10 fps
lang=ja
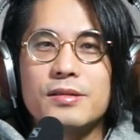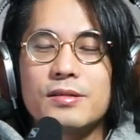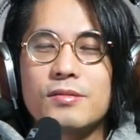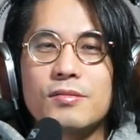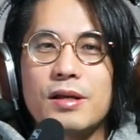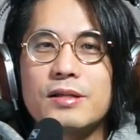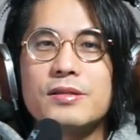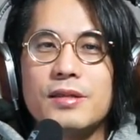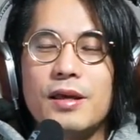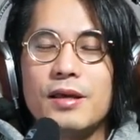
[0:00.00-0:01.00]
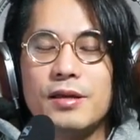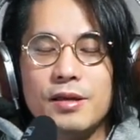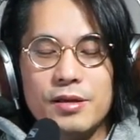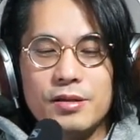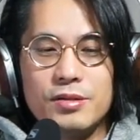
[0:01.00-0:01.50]
そんな感じで
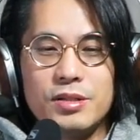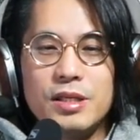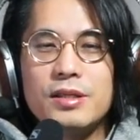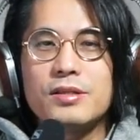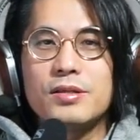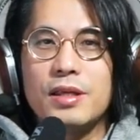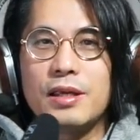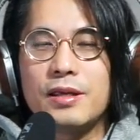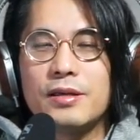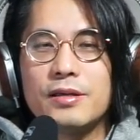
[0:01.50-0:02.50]
ジーンズに